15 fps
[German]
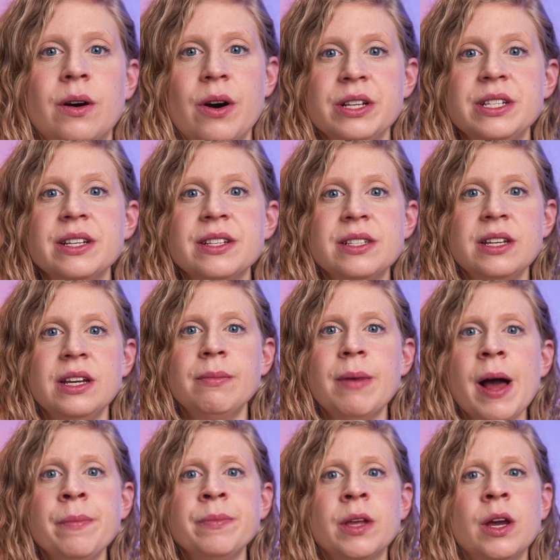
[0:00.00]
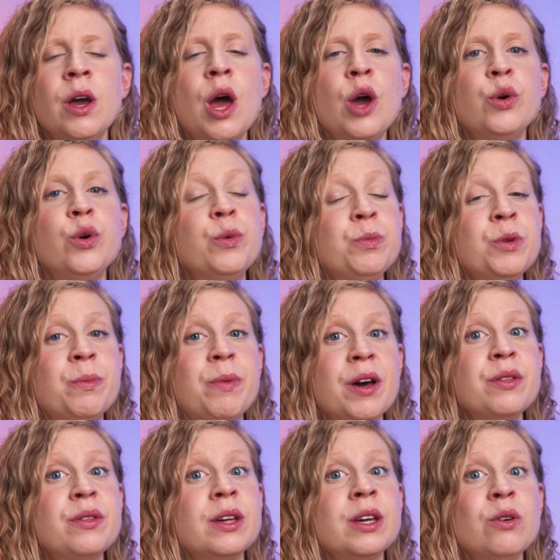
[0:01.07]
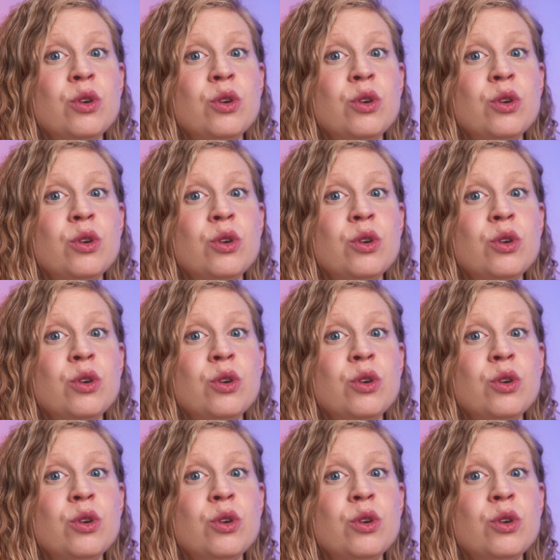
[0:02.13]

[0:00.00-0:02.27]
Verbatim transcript: Heutiges Thema Hypnobirthing